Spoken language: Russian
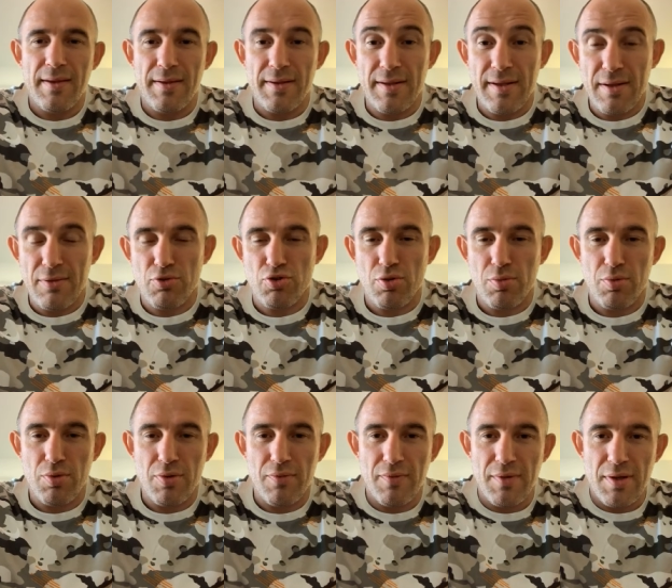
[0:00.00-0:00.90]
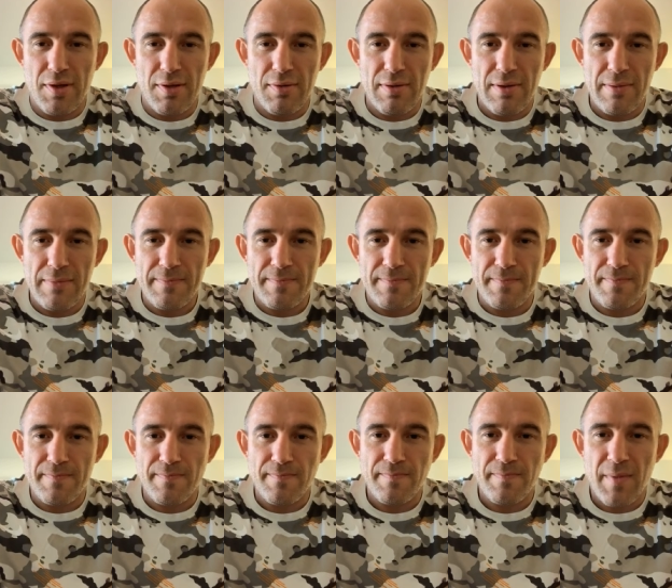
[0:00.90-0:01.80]
Не для того, чтобы люди выигрывали
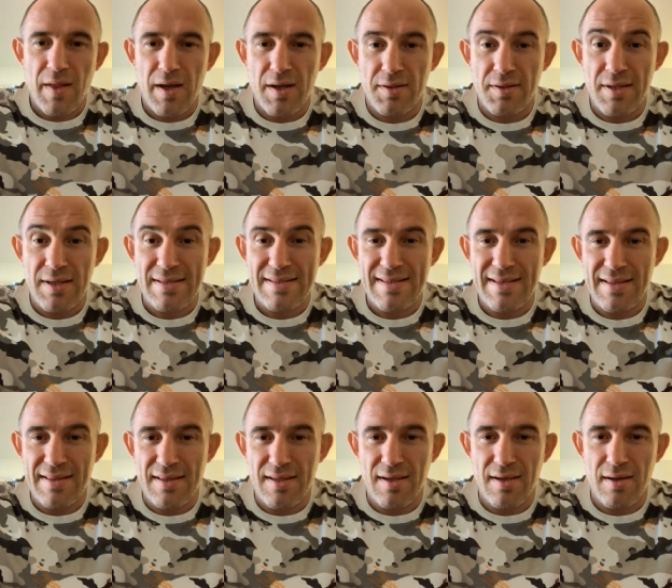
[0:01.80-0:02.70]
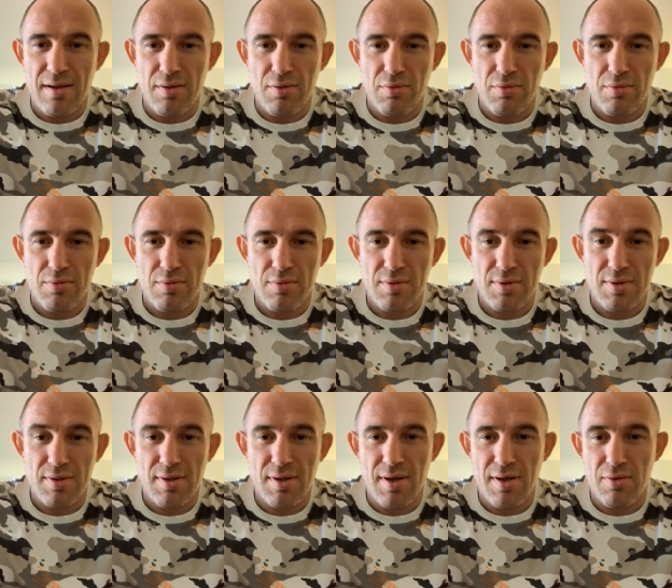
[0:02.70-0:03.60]
когда с Гану,
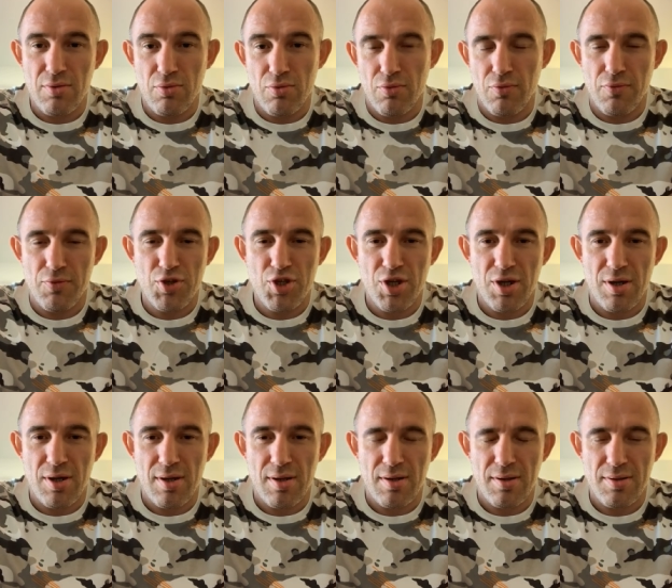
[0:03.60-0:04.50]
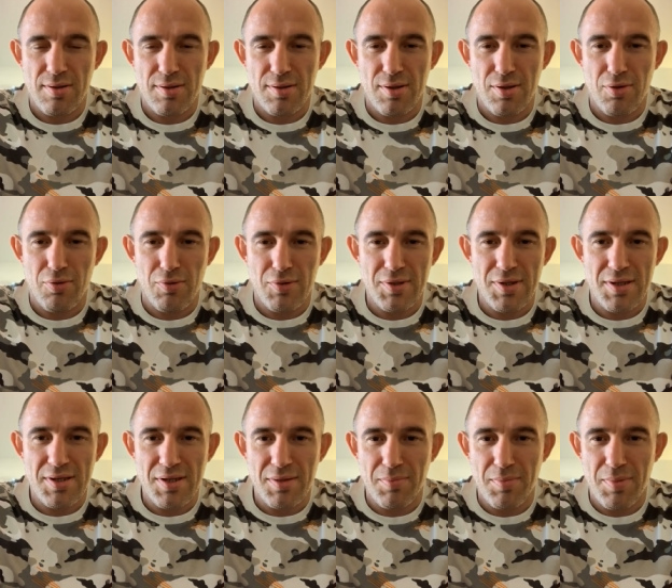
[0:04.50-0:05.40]
Ган, ну, вчера
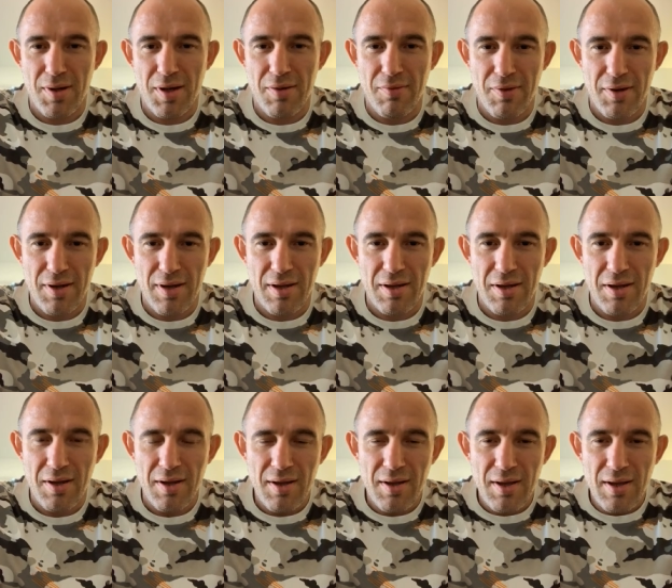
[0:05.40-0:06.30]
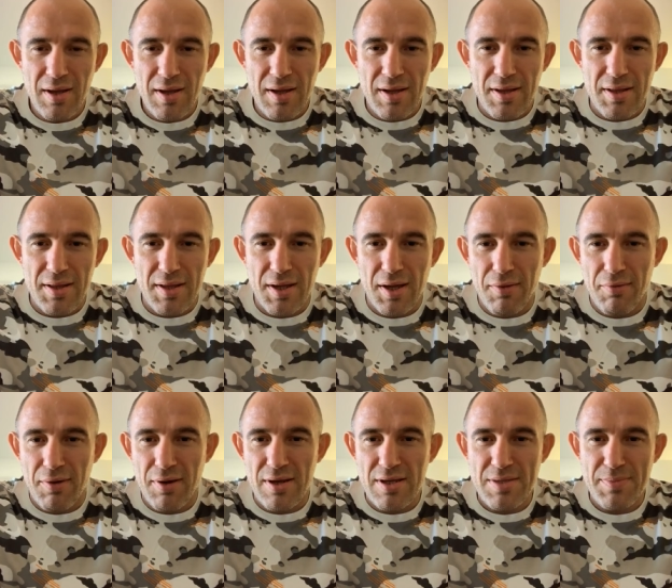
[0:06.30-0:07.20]
здоровался с ним, поговорили,
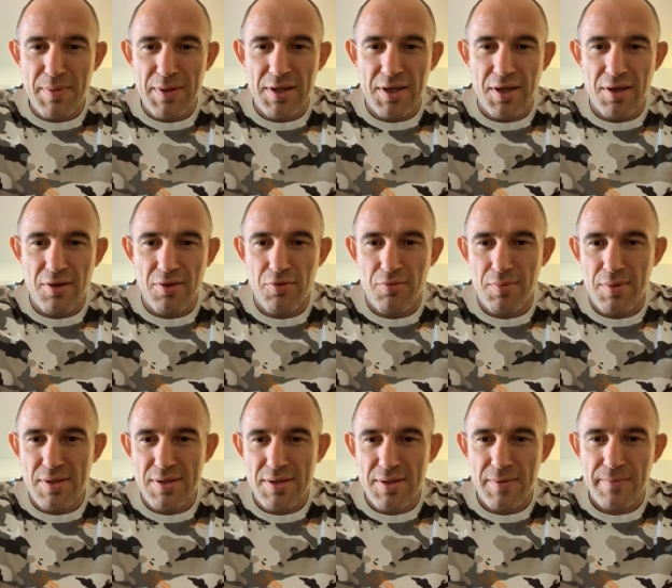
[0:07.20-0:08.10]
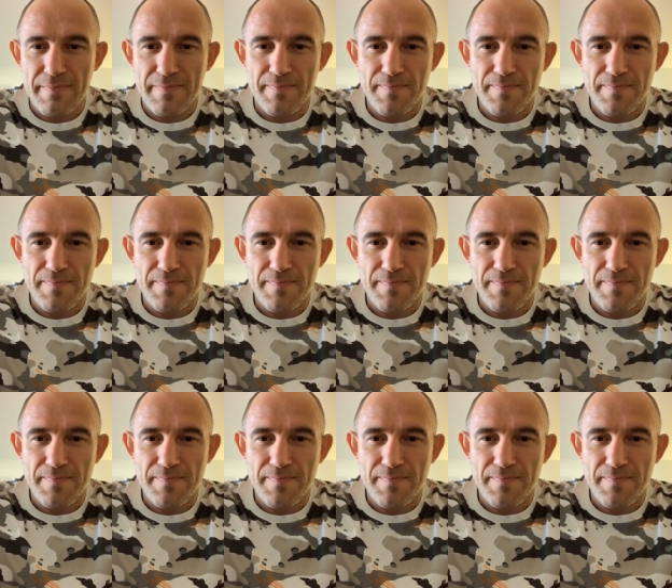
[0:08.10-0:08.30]
договорились потренить вместе.